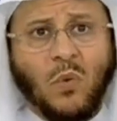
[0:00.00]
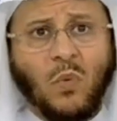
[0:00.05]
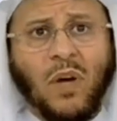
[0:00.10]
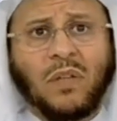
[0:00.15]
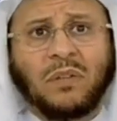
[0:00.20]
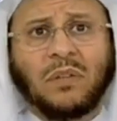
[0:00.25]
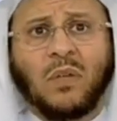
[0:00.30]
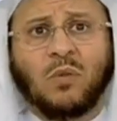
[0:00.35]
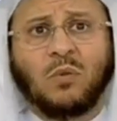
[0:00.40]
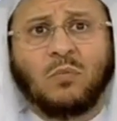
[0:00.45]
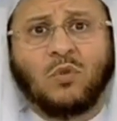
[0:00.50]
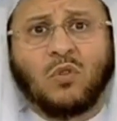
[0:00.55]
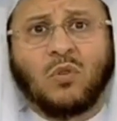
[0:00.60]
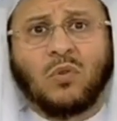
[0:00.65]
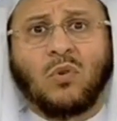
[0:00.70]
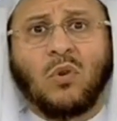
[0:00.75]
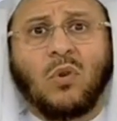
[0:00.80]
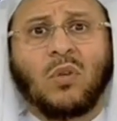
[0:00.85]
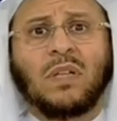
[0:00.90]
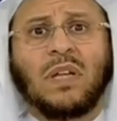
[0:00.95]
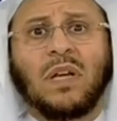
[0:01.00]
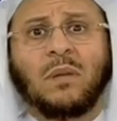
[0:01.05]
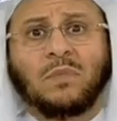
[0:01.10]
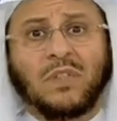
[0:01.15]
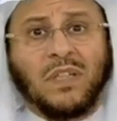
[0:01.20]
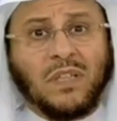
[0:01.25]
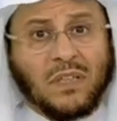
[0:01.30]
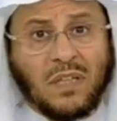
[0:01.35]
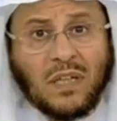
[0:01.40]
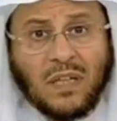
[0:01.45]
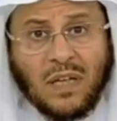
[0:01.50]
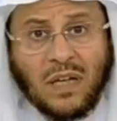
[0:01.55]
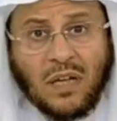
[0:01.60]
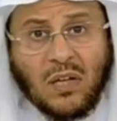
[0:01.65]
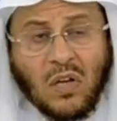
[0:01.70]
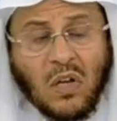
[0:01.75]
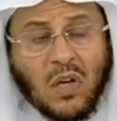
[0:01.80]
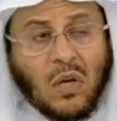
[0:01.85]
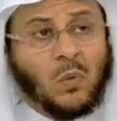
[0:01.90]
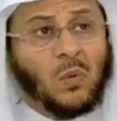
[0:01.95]
وان الامور كلها بيد الله
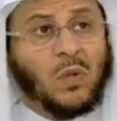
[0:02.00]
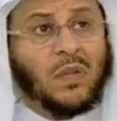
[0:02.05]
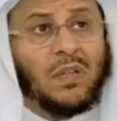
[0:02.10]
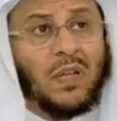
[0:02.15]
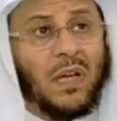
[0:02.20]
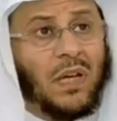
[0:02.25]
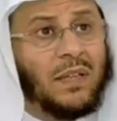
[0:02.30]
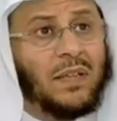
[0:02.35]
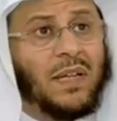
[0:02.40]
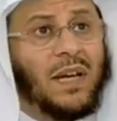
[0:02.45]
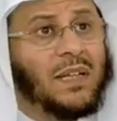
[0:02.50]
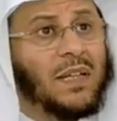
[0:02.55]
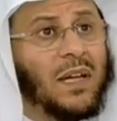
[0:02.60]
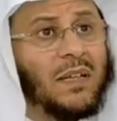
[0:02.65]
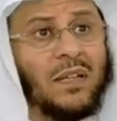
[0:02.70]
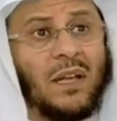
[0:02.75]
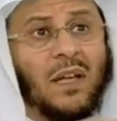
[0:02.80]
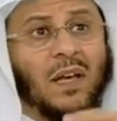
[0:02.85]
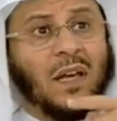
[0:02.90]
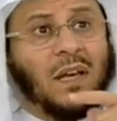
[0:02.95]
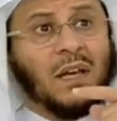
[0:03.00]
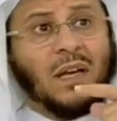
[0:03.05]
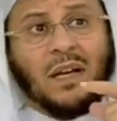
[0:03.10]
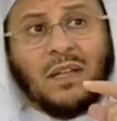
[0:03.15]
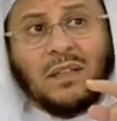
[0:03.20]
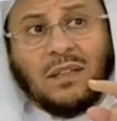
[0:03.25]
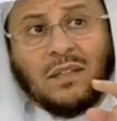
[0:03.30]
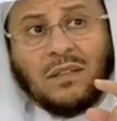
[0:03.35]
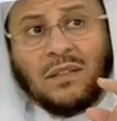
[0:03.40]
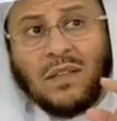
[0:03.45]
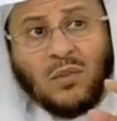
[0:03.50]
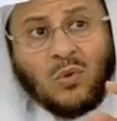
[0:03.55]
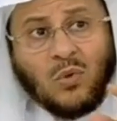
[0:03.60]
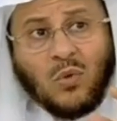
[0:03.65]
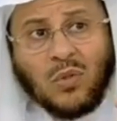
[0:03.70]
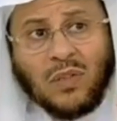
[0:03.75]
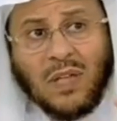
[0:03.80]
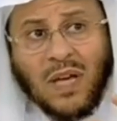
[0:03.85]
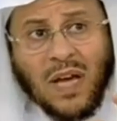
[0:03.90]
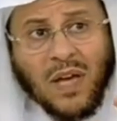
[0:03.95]
وان احيانا قد
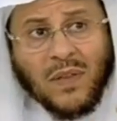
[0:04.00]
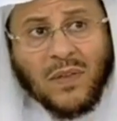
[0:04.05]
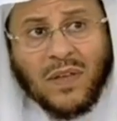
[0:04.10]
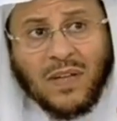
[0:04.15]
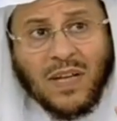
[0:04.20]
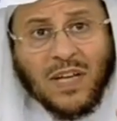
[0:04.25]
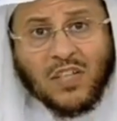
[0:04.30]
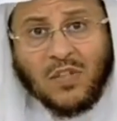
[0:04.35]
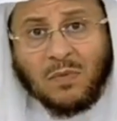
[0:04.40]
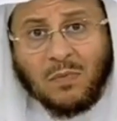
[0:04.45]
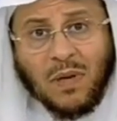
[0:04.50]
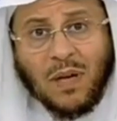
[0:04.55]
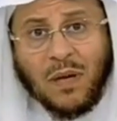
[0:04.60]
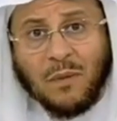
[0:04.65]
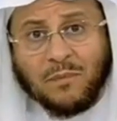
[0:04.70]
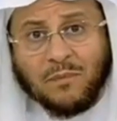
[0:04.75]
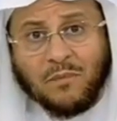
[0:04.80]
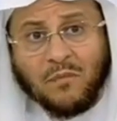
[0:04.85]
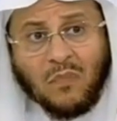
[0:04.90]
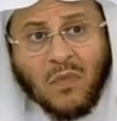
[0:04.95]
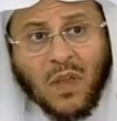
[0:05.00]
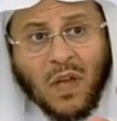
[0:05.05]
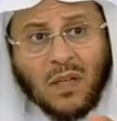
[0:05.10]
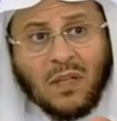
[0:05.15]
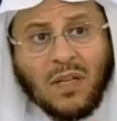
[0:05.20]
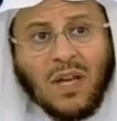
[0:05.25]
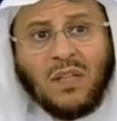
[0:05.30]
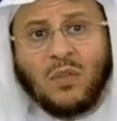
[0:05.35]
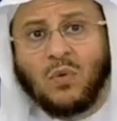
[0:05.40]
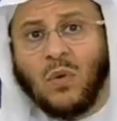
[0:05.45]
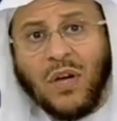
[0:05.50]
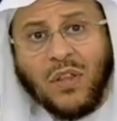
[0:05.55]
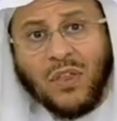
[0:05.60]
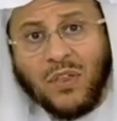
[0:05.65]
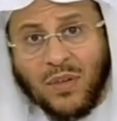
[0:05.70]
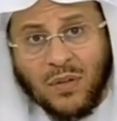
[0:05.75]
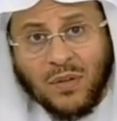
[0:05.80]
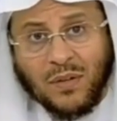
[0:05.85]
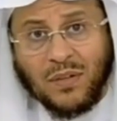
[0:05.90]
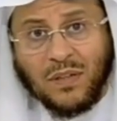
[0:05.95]
تكون هذه الاسباب لا
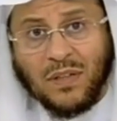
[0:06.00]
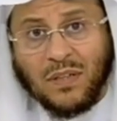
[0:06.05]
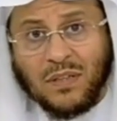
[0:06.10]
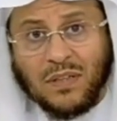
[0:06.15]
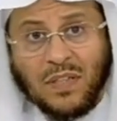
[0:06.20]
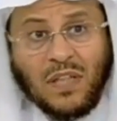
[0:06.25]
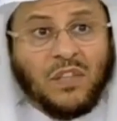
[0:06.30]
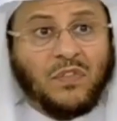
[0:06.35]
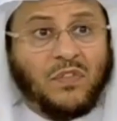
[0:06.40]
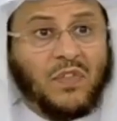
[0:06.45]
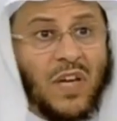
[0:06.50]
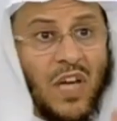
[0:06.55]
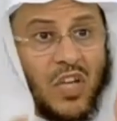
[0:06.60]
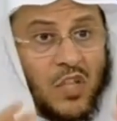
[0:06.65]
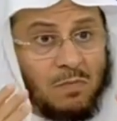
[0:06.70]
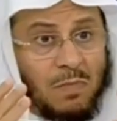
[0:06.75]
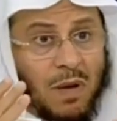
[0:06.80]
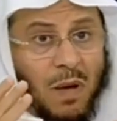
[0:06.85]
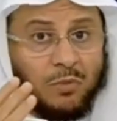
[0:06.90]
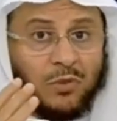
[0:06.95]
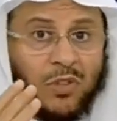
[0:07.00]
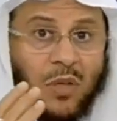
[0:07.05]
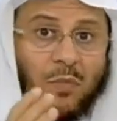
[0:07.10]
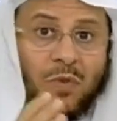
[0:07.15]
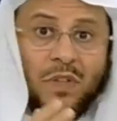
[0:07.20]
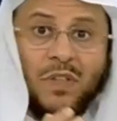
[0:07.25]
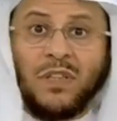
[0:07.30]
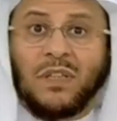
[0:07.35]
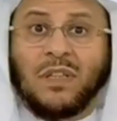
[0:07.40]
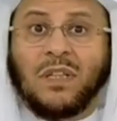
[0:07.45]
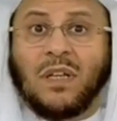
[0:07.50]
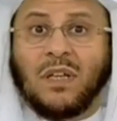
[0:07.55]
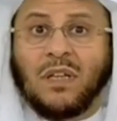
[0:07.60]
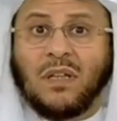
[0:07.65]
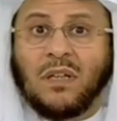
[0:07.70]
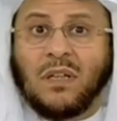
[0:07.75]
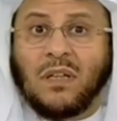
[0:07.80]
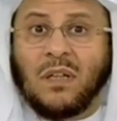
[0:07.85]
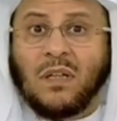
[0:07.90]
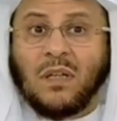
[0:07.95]
تؤثر يعني في اسباب
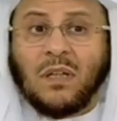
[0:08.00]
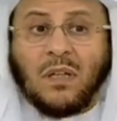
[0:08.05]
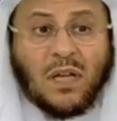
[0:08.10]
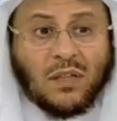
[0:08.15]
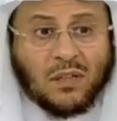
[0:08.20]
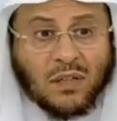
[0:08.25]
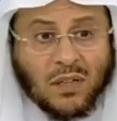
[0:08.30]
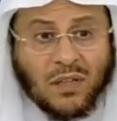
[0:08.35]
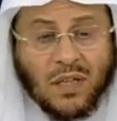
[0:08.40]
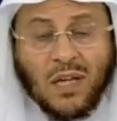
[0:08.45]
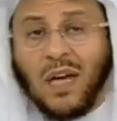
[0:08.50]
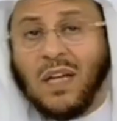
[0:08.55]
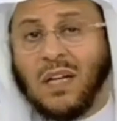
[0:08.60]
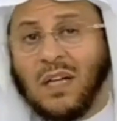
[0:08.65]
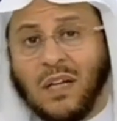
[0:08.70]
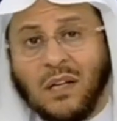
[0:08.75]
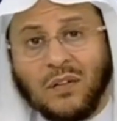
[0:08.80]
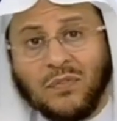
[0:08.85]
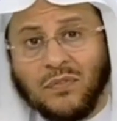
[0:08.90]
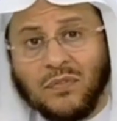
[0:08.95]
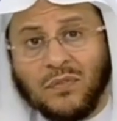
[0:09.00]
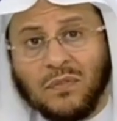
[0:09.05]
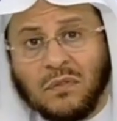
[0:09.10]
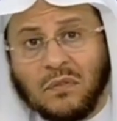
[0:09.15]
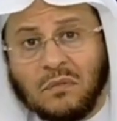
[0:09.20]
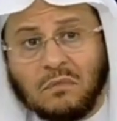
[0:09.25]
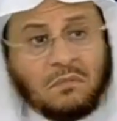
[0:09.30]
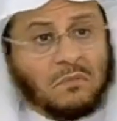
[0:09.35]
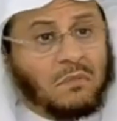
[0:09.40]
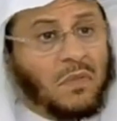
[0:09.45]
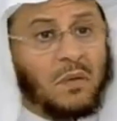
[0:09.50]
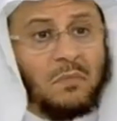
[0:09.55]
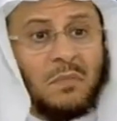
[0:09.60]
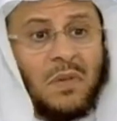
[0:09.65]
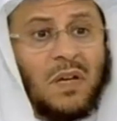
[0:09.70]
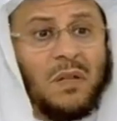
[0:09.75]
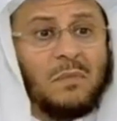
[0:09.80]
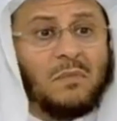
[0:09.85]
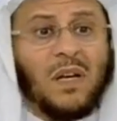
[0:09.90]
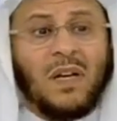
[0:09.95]
طبيعيه قد تتخلف
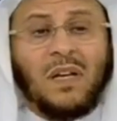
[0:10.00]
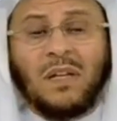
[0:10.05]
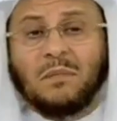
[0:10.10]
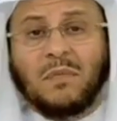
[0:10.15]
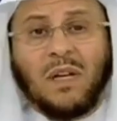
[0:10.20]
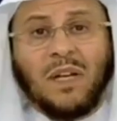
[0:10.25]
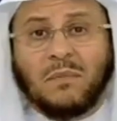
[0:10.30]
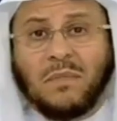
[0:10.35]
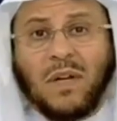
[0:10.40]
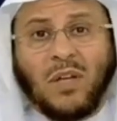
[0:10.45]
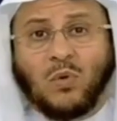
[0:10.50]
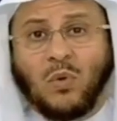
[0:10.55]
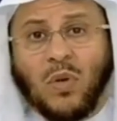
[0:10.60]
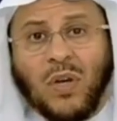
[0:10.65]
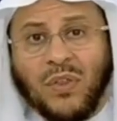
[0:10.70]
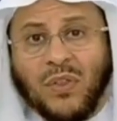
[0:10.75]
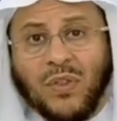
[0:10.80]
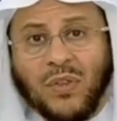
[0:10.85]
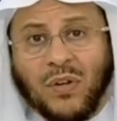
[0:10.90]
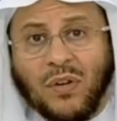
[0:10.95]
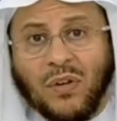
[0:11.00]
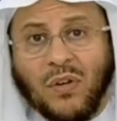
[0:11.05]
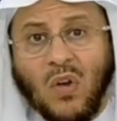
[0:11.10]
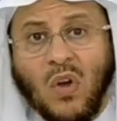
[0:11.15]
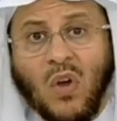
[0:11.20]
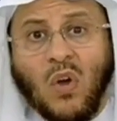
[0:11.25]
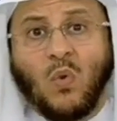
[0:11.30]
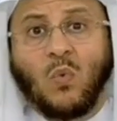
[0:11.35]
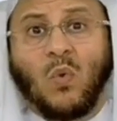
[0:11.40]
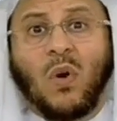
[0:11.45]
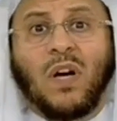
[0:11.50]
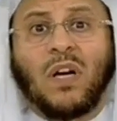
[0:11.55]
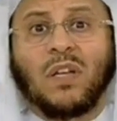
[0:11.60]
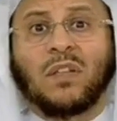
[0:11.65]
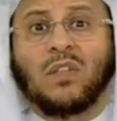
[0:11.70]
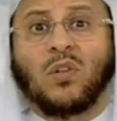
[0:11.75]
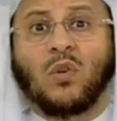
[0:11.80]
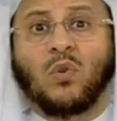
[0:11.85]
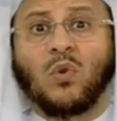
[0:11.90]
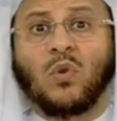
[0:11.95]
ما ما ما ما, تؤثر
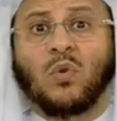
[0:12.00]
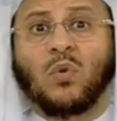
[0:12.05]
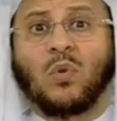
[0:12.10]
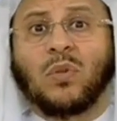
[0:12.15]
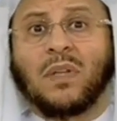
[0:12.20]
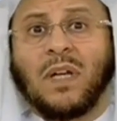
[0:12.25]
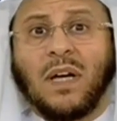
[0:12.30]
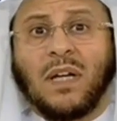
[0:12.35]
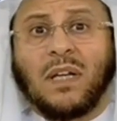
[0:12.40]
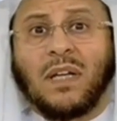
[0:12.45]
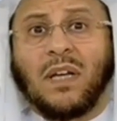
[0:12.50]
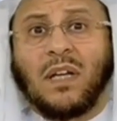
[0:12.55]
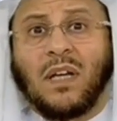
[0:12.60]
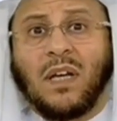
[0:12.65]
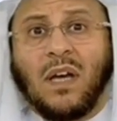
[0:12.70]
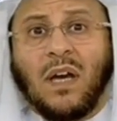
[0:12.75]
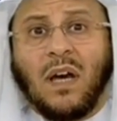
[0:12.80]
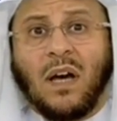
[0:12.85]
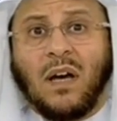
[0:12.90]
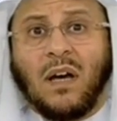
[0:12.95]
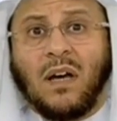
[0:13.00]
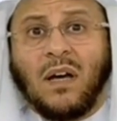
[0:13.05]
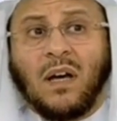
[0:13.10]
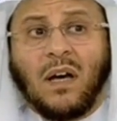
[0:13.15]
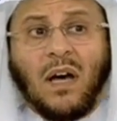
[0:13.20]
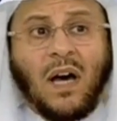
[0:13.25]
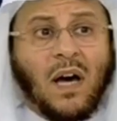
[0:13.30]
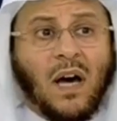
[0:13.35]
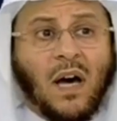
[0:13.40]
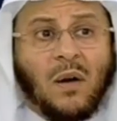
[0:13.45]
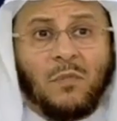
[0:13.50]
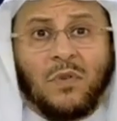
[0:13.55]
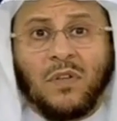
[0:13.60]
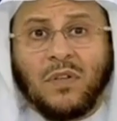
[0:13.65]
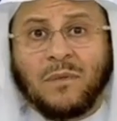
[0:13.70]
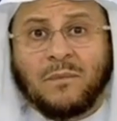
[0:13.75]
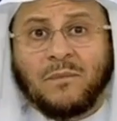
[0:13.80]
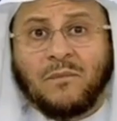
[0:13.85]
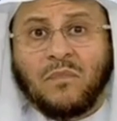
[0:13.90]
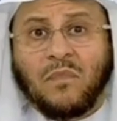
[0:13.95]
وقد يكون هناك آه،
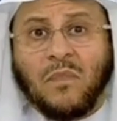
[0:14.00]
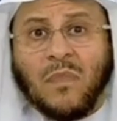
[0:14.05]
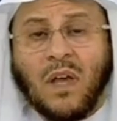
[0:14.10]
امر